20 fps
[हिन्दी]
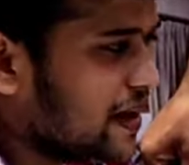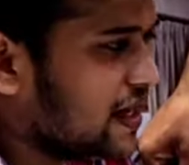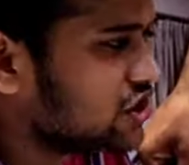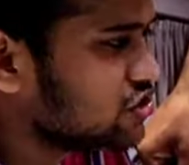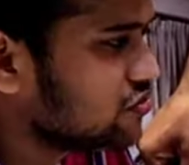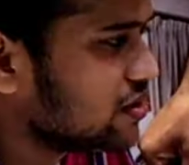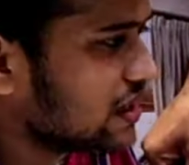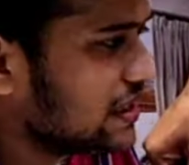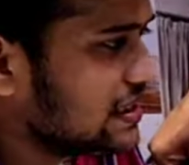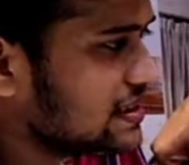
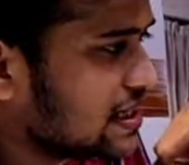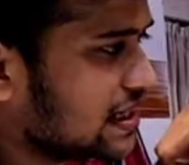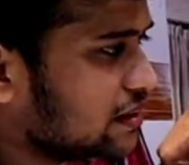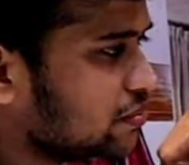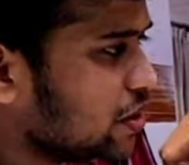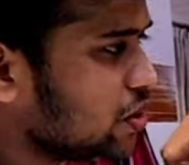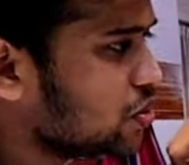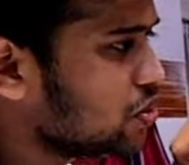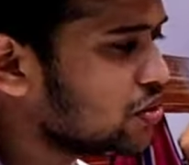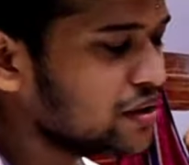पैच वर्क के
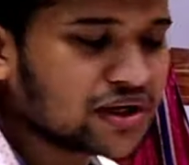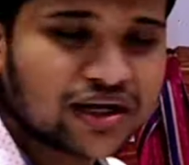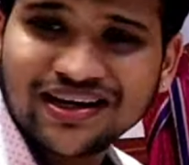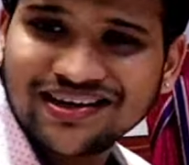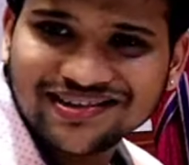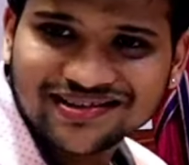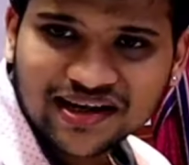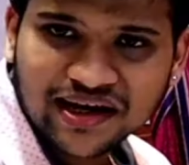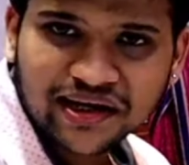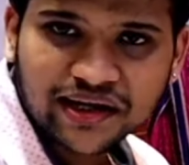साथ बिल्कुल
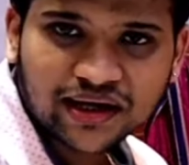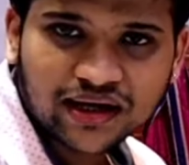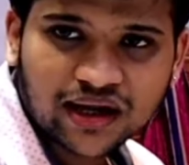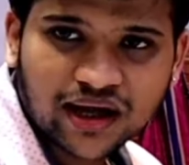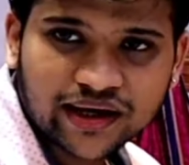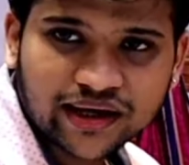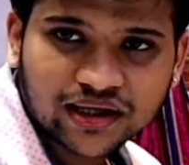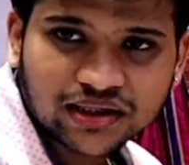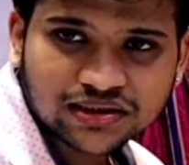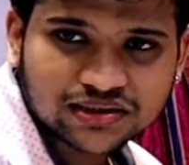नई डिजाइनिंग
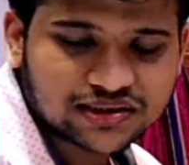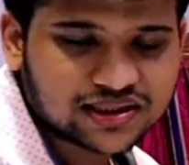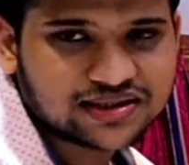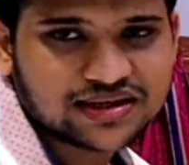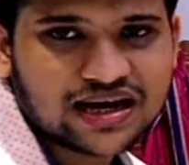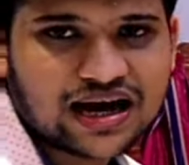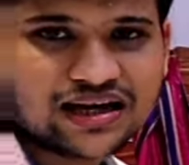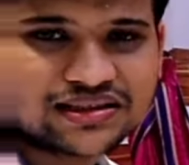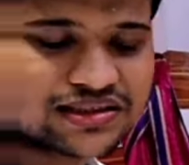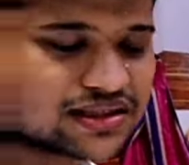लाए हैं हाँ
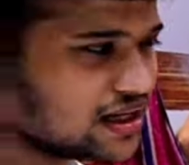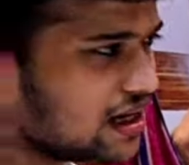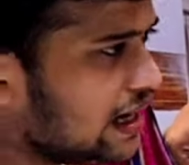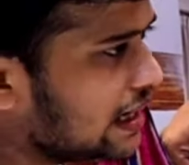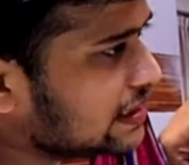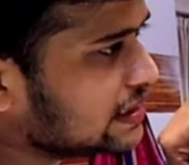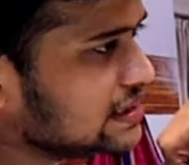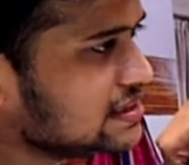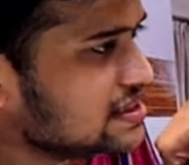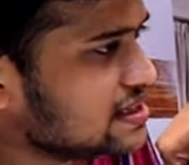जैसे आजकल
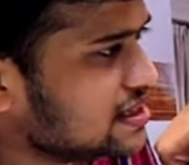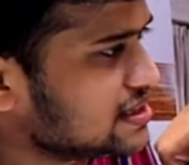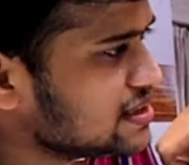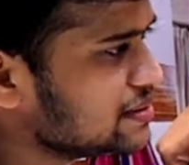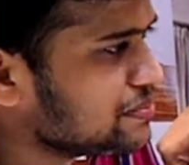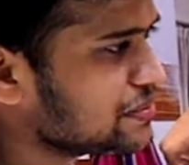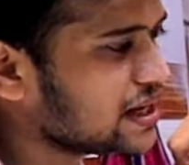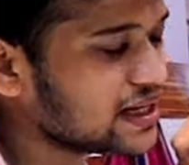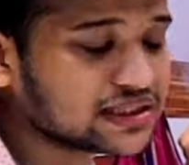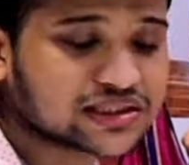हर किसी का
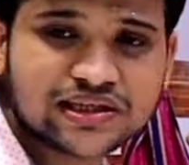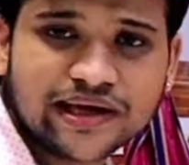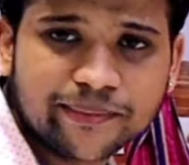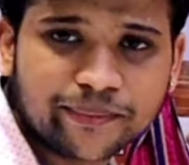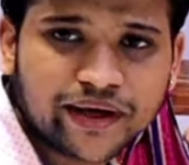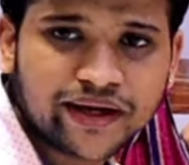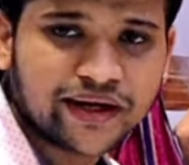सपना है अच्छा